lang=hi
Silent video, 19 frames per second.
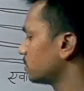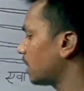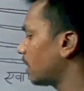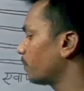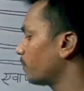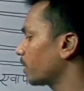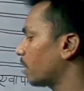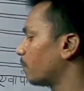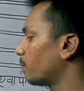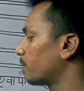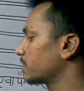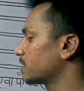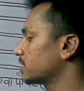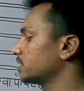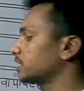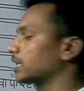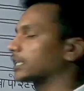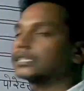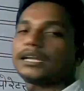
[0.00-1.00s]
जहाँ अपने कंप्रेसर
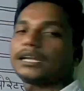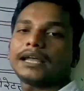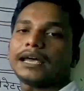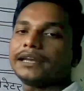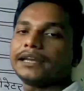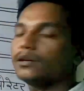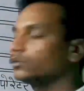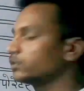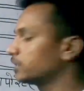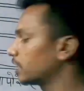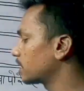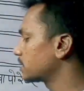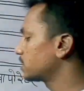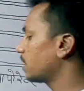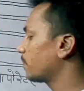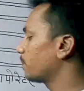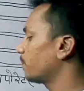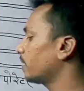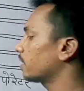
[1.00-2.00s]
की सक्शन लाइन है उस जगह
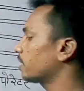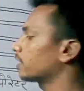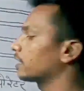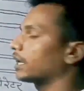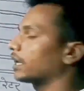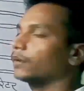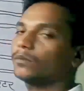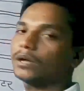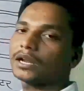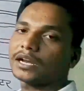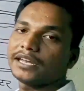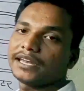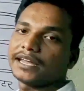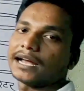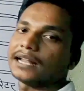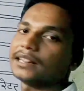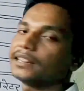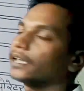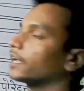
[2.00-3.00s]
से अपने गर्म करके
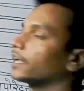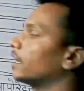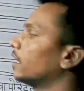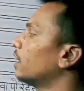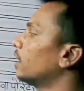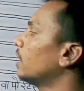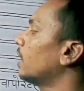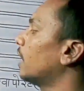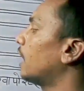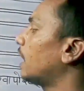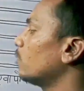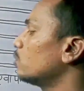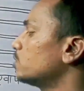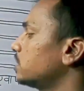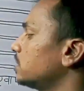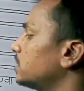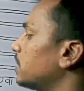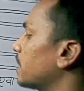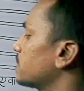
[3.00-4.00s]
निकाल देंगे अब उसी